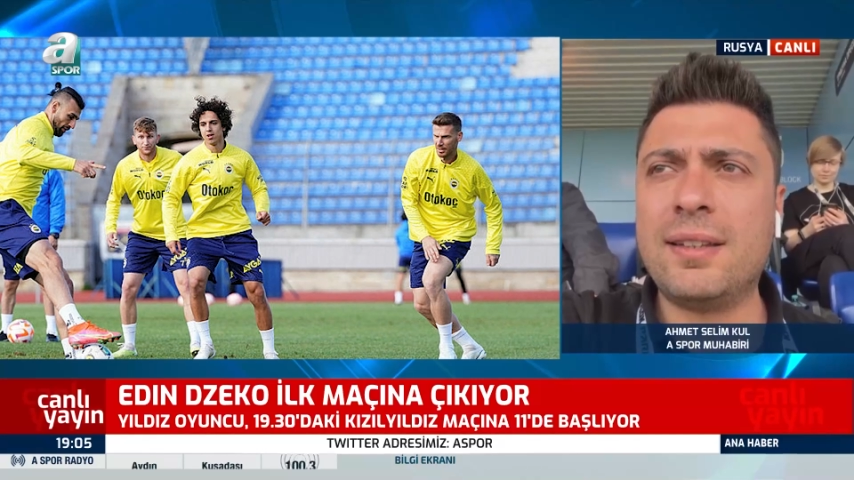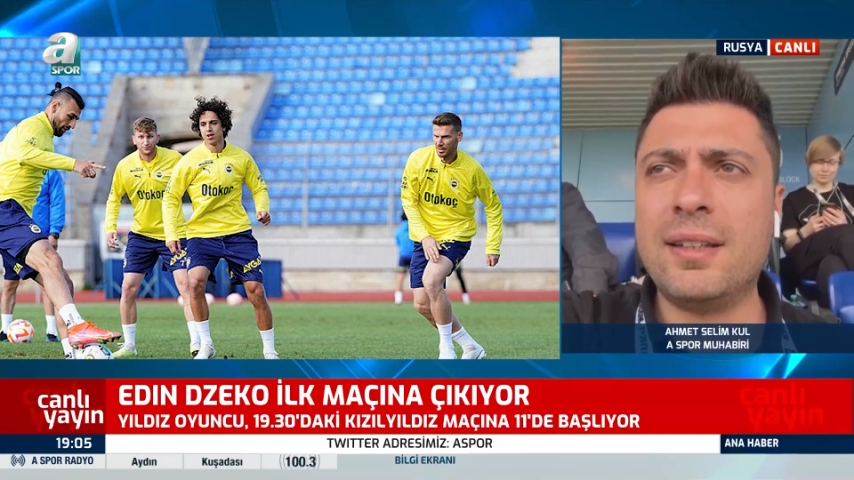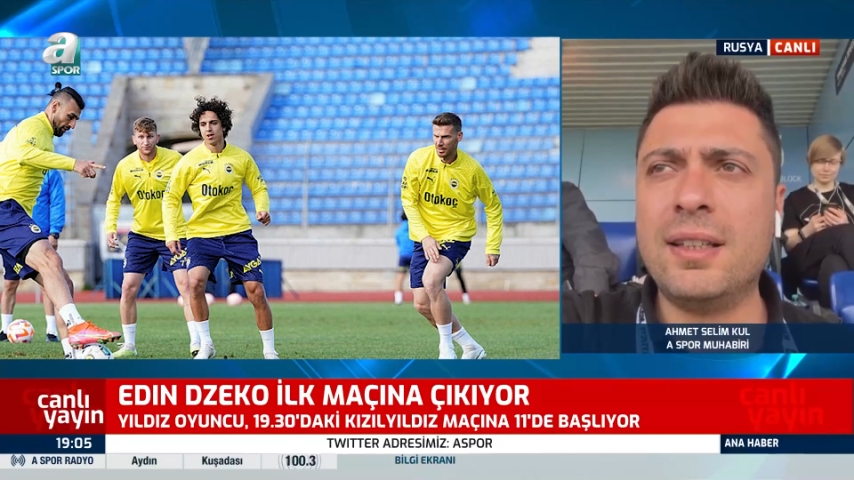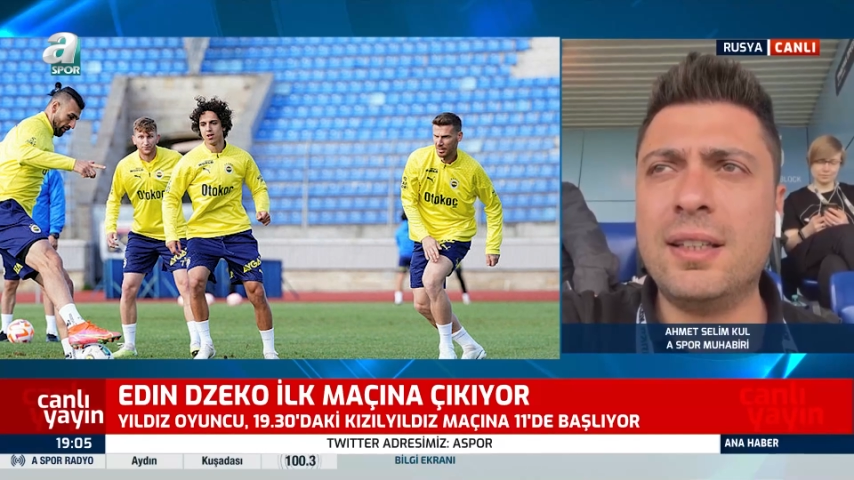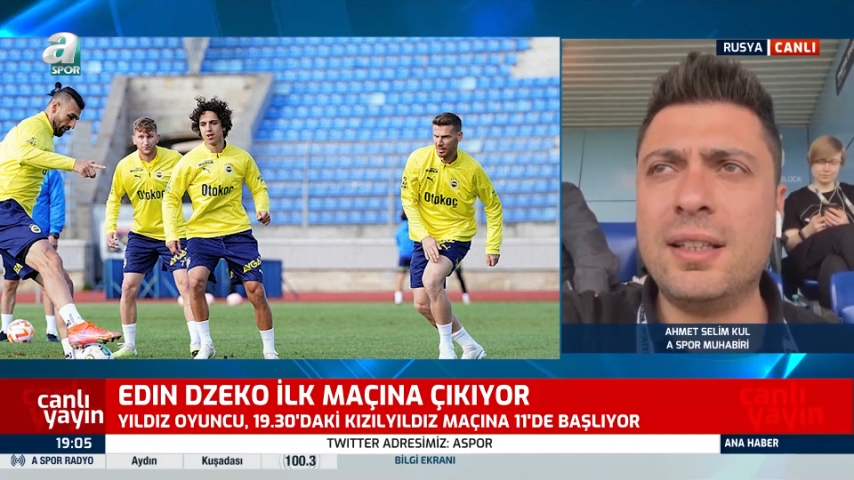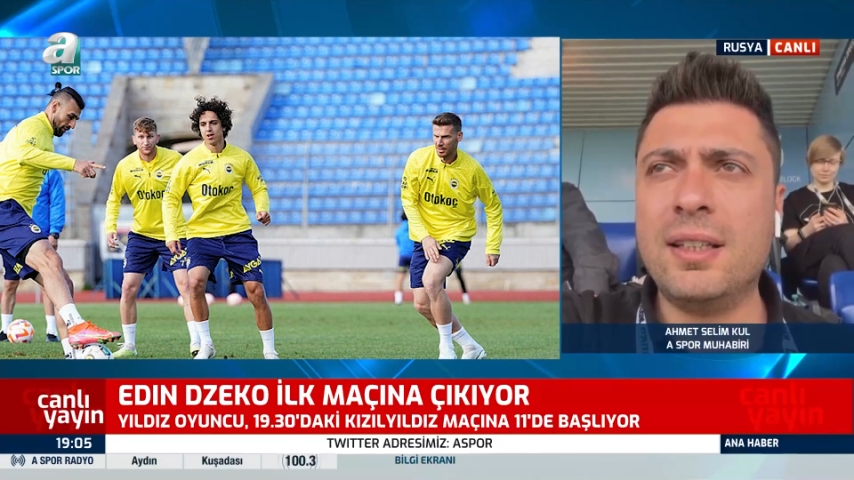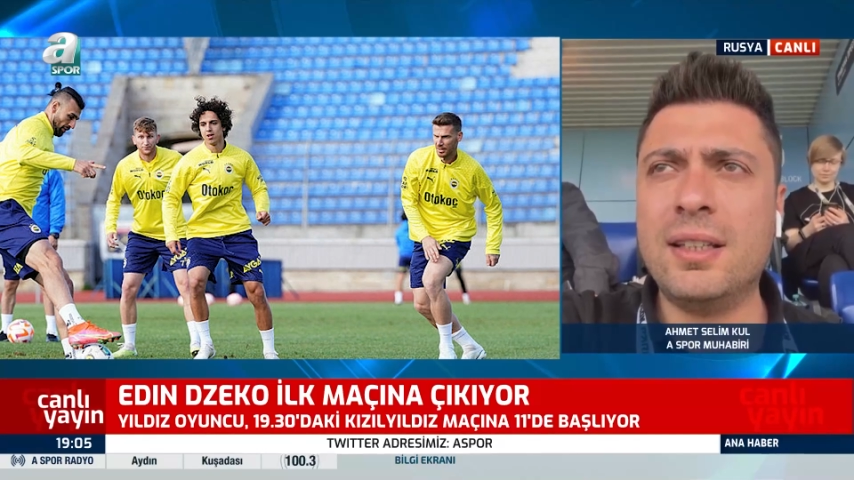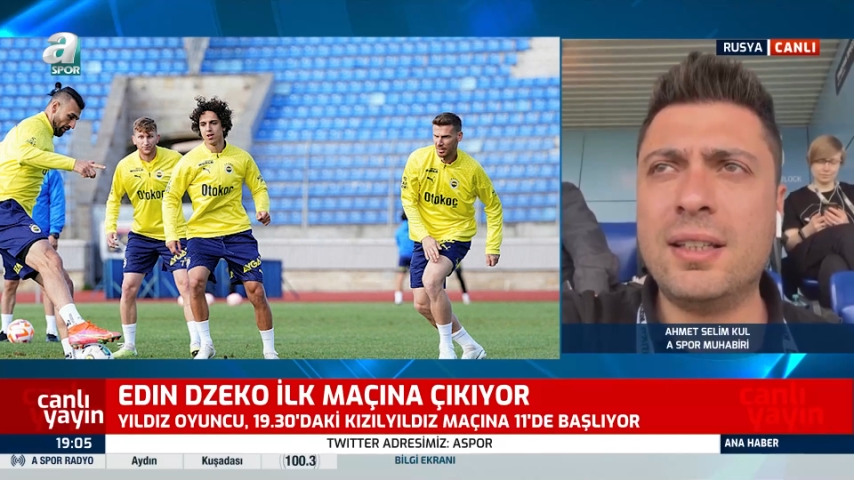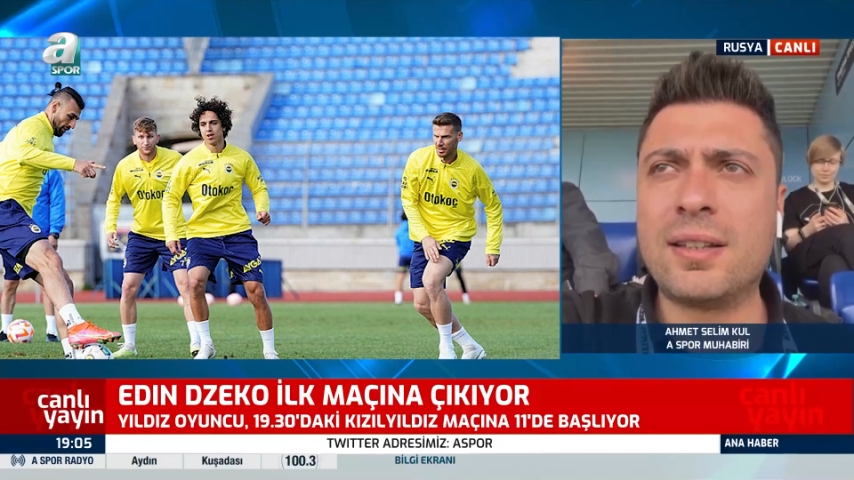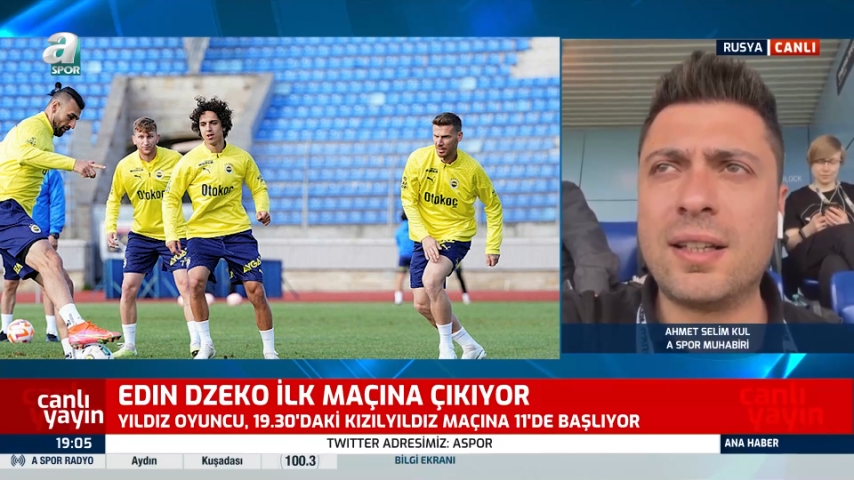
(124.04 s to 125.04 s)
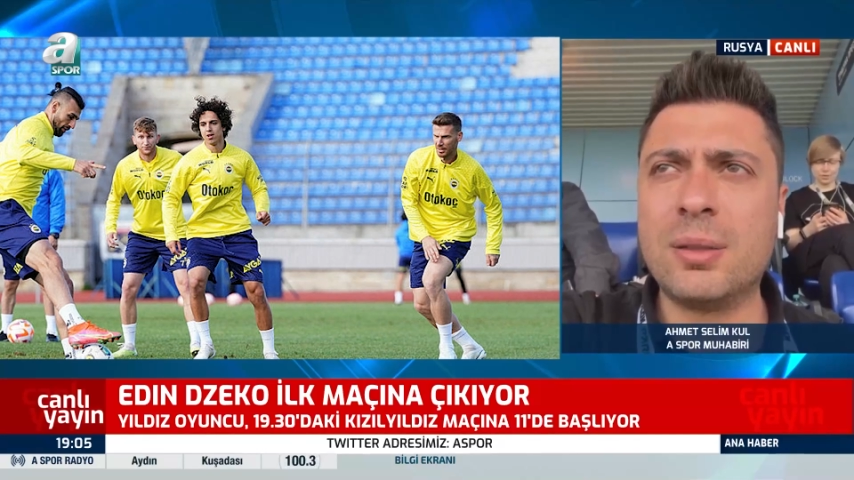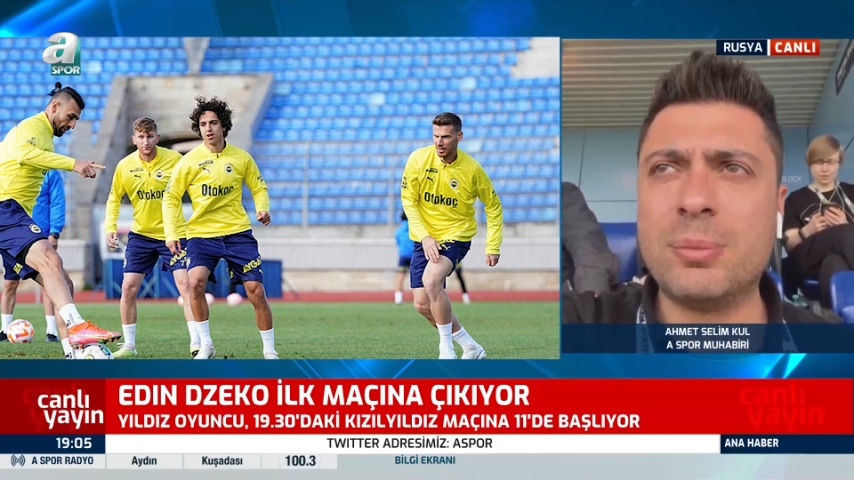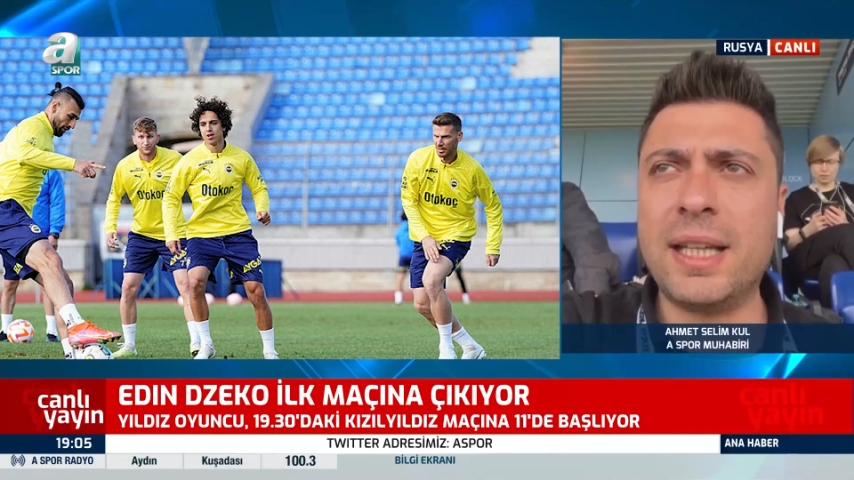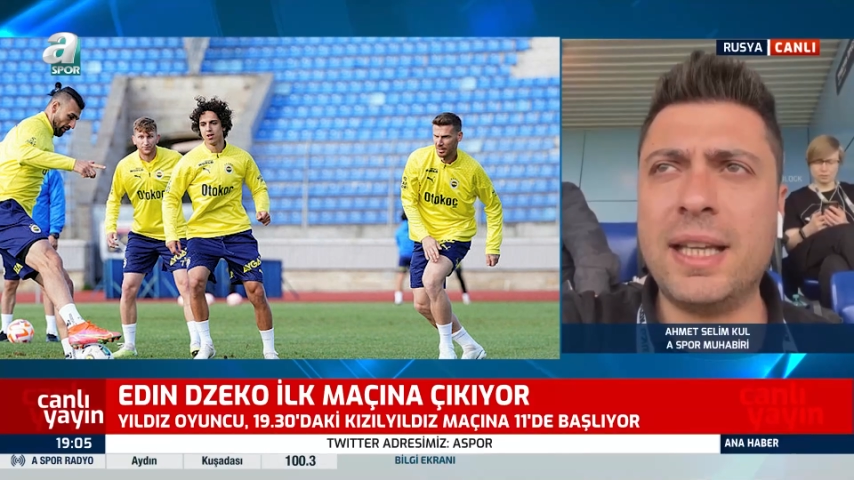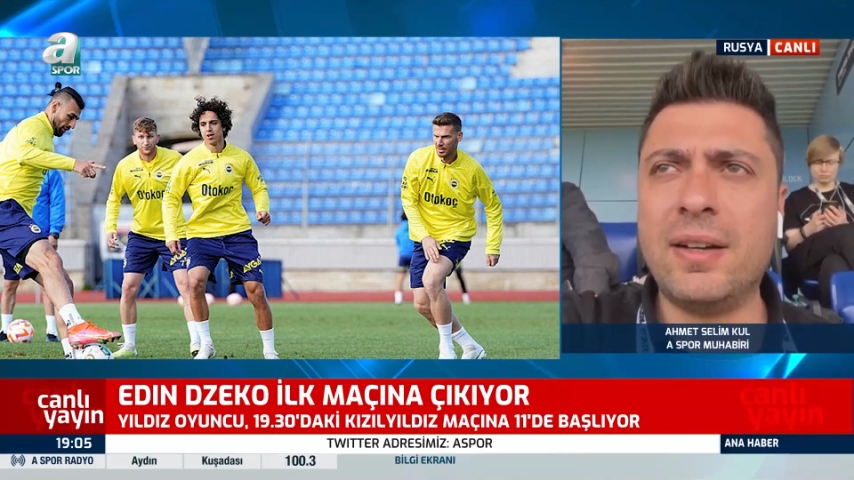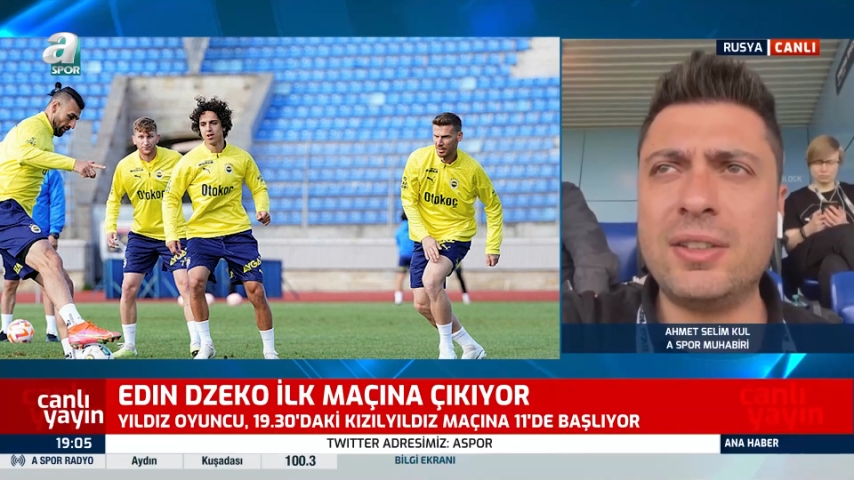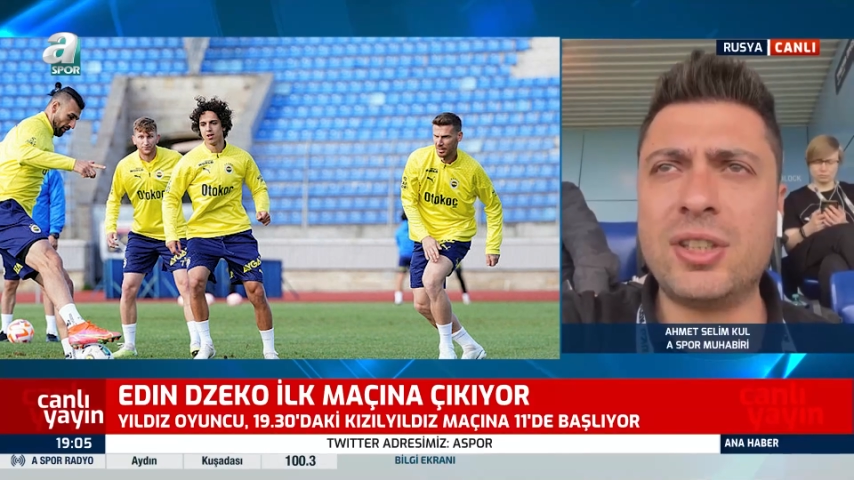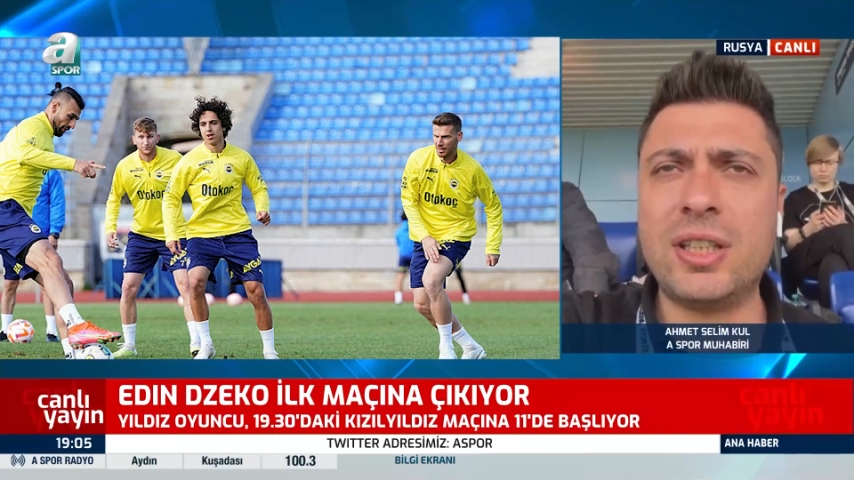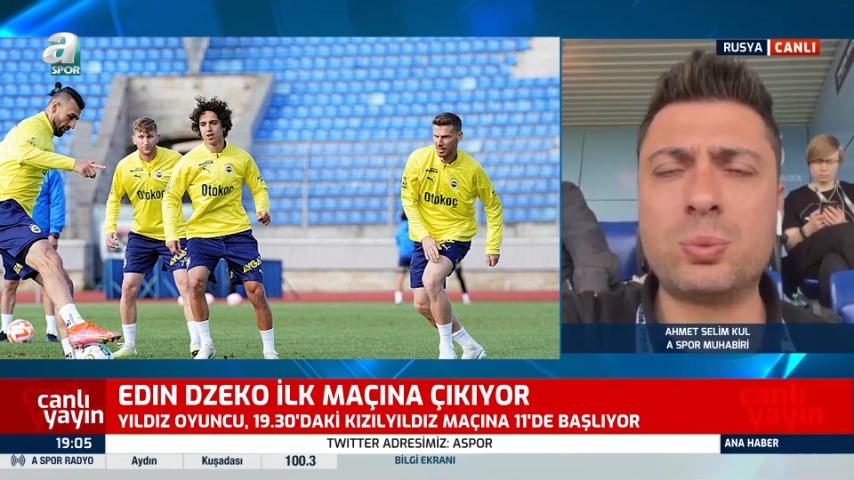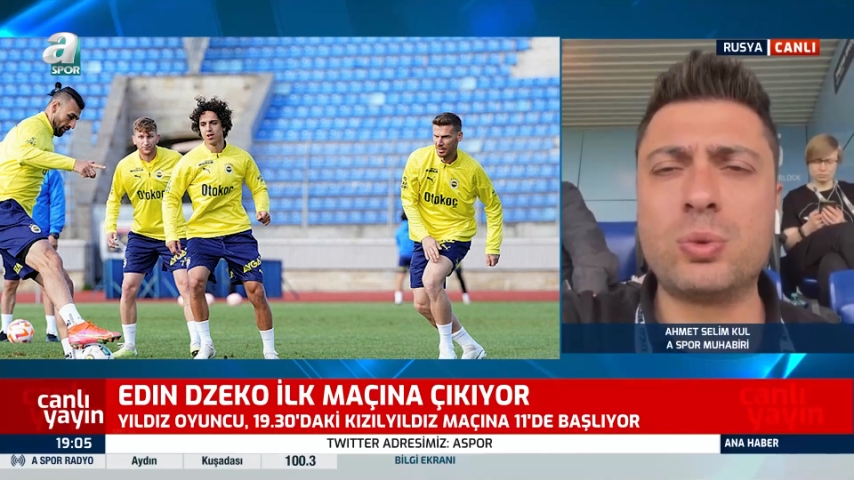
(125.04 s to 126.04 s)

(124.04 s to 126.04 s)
e, takımı da yavaş yavaş